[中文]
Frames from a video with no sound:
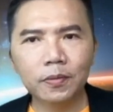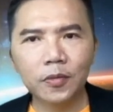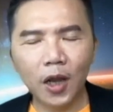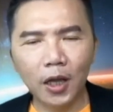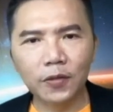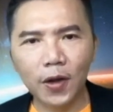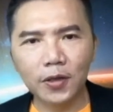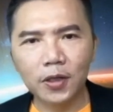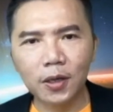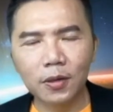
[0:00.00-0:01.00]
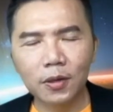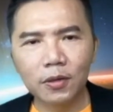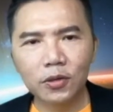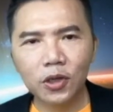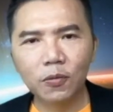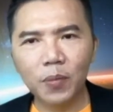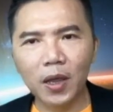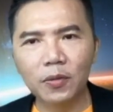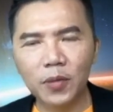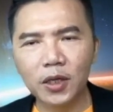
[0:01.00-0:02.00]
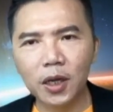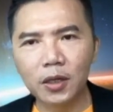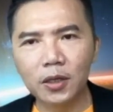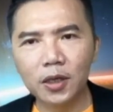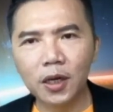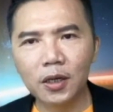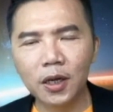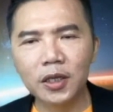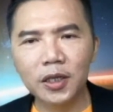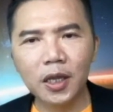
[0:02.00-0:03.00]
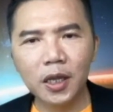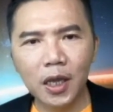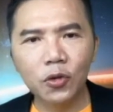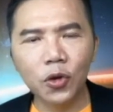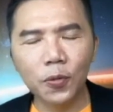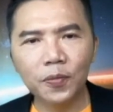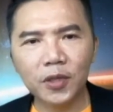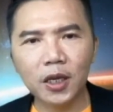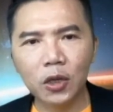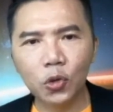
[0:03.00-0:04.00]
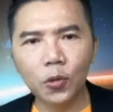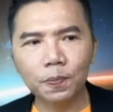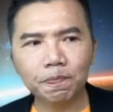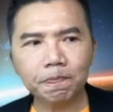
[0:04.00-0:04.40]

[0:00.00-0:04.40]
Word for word: 开始发生了，就变变成了这个人间炼狱在印度。